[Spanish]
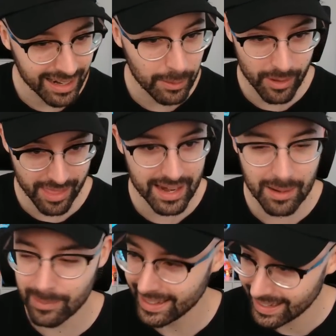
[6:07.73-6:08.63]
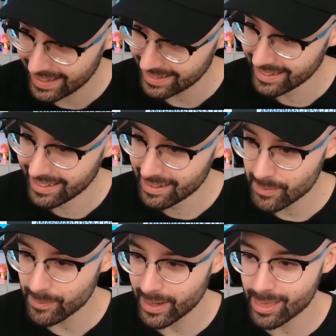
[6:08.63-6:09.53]
Le voy a dar a aplicar.
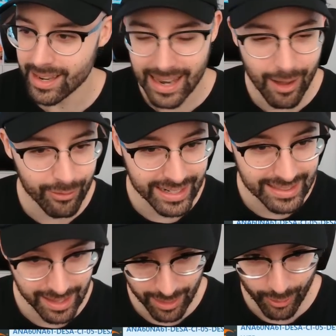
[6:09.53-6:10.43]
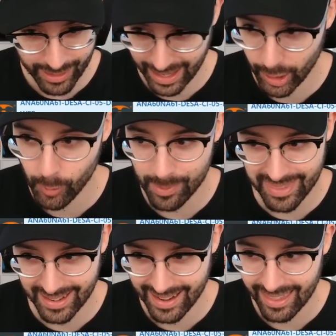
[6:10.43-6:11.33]
Me parece la oferta idónea. No
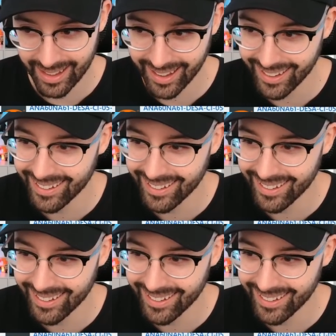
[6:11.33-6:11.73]
piden nada.